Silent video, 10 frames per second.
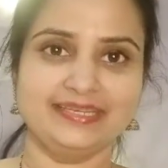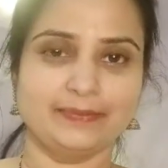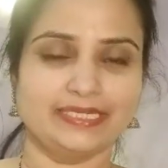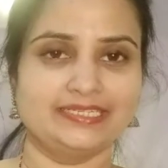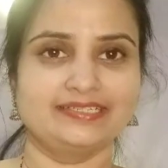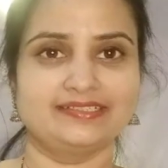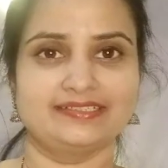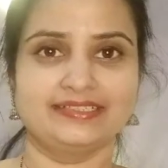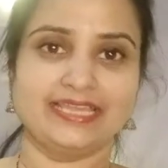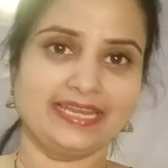బట్ uh,
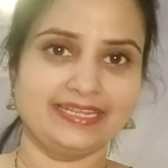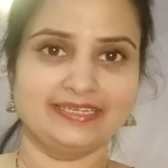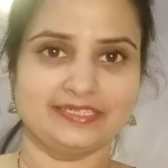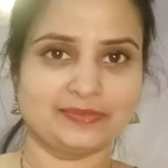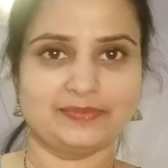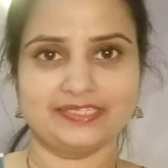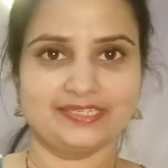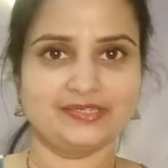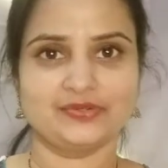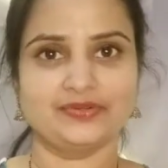టైలర్కి చెప్పి
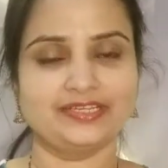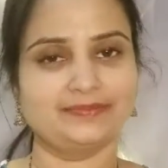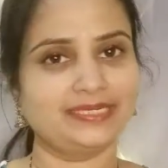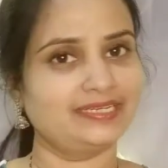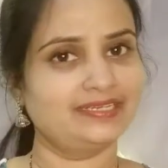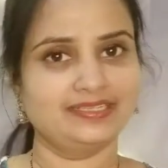చేయించుకుంటాను బట్